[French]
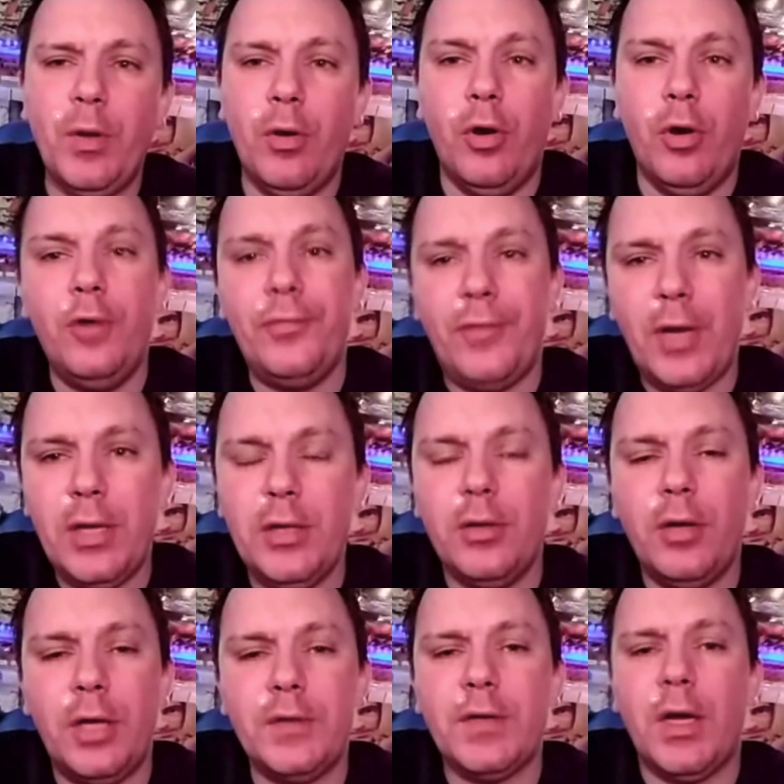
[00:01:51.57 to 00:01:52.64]
sera
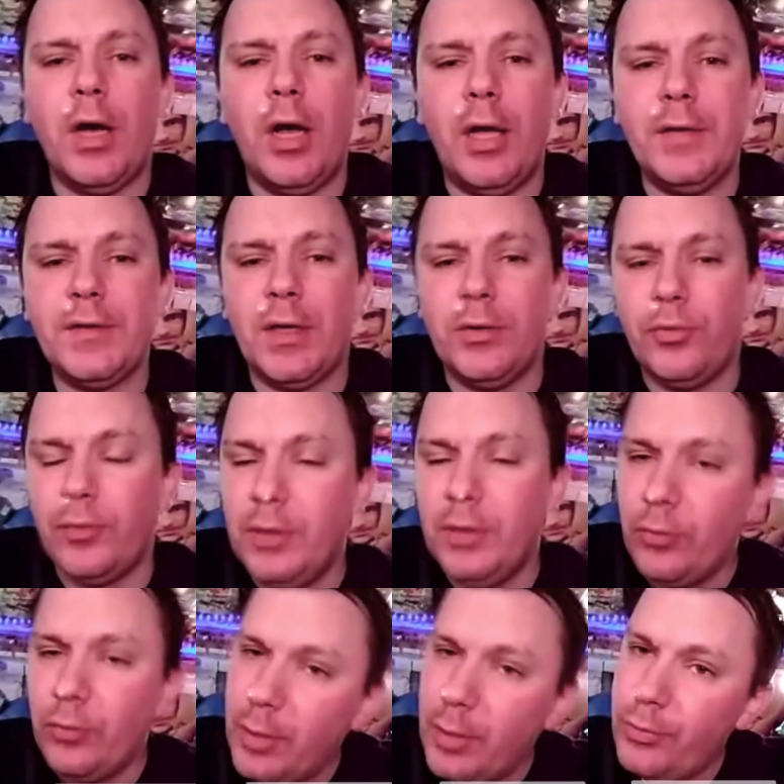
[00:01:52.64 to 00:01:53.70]
vraiment euh,
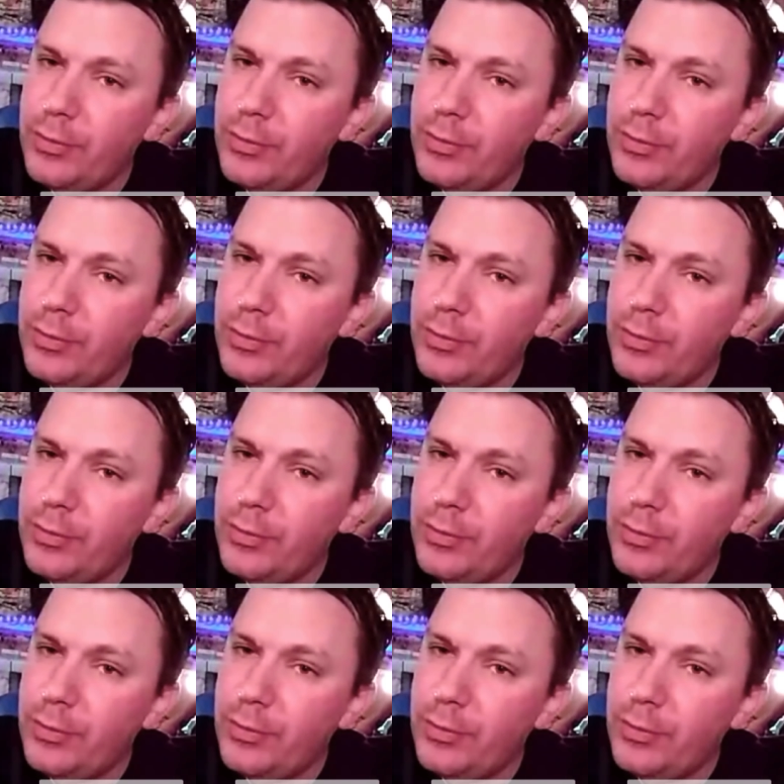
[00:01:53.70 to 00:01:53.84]
offline.